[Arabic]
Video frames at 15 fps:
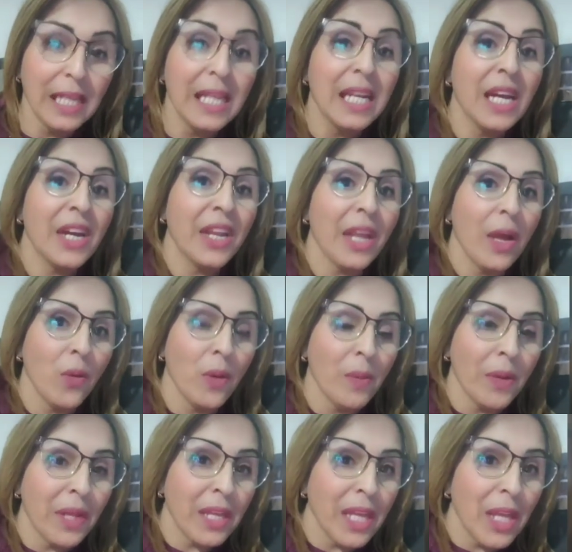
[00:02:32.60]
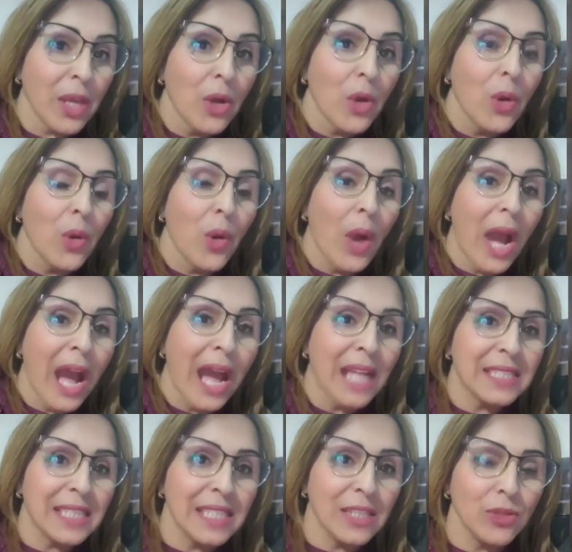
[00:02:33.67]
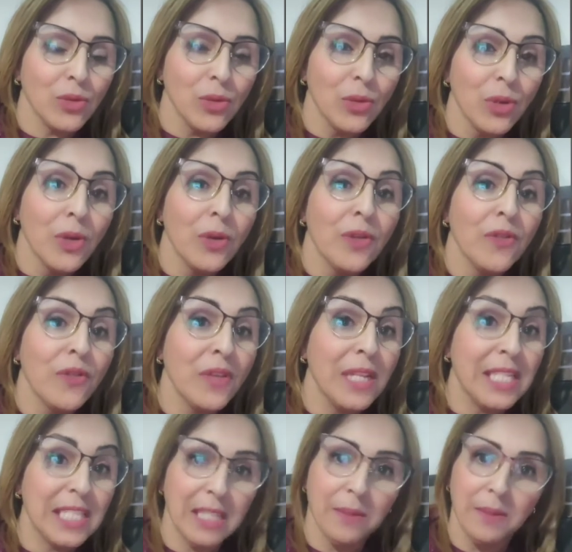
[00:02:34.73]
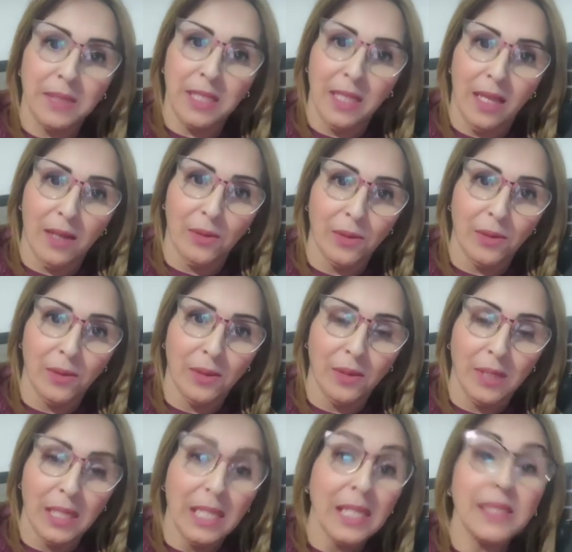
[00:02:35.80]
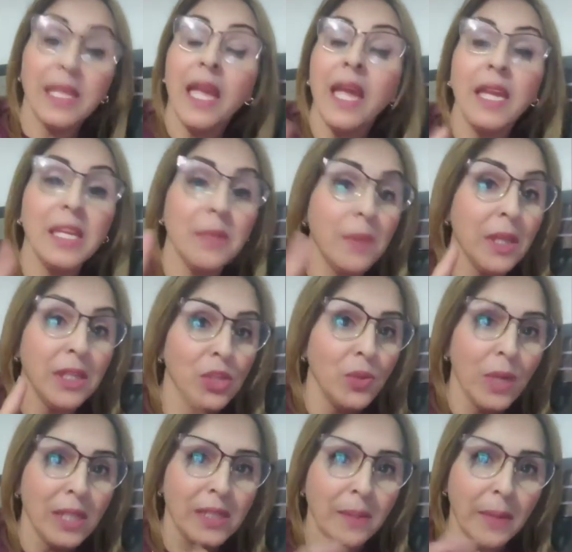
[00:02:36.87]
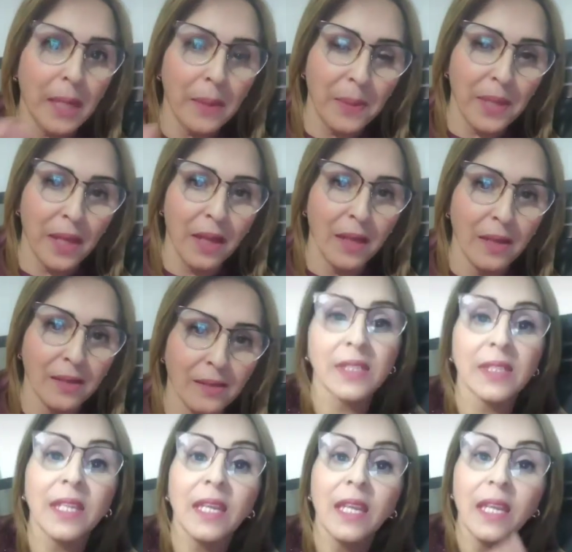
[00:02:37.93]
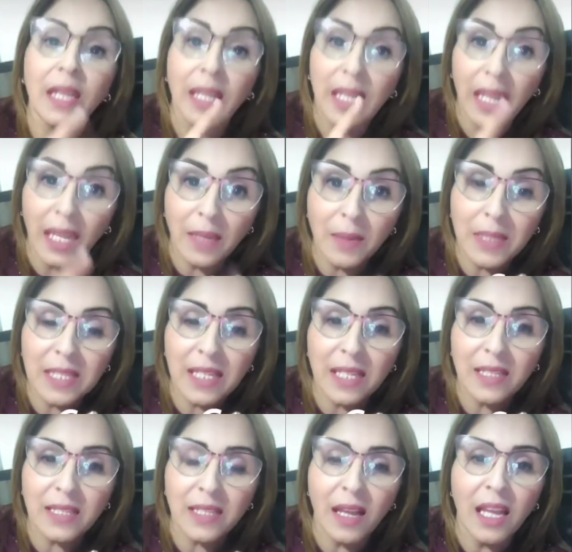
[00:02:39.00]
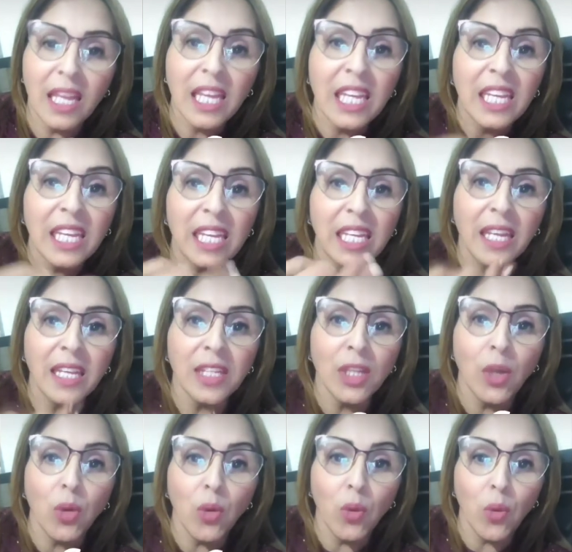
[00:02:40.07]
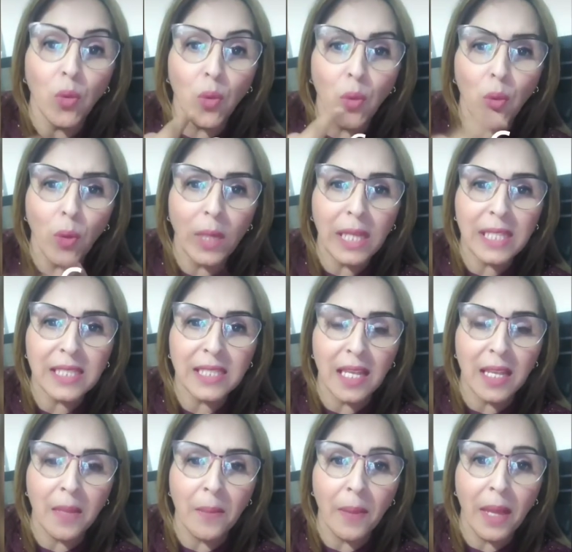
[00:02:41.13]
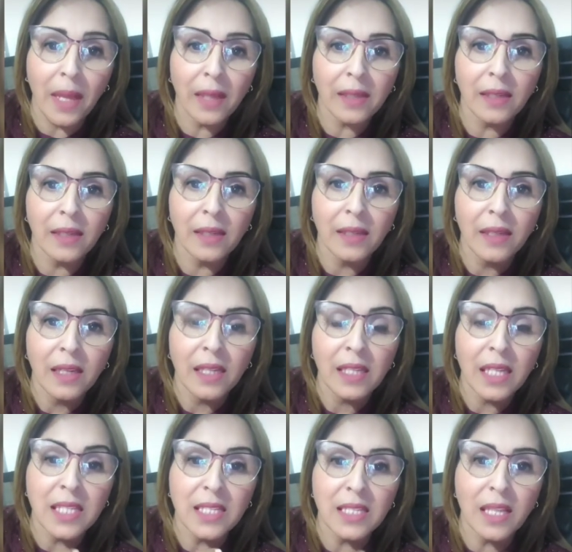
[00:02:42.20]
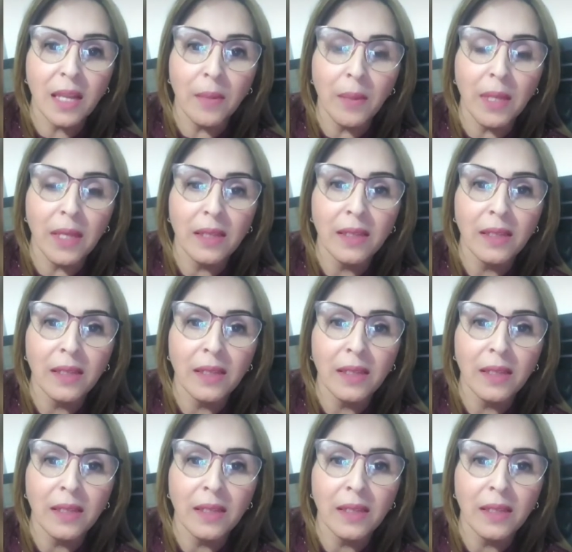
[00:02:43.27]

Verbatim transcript: راه هو مرخي وحاط ايدو في الجيب ديالو دائما ايد وحده مخبيه العلامه السادسه هي انه هو كيتكلم معاك كيستعمل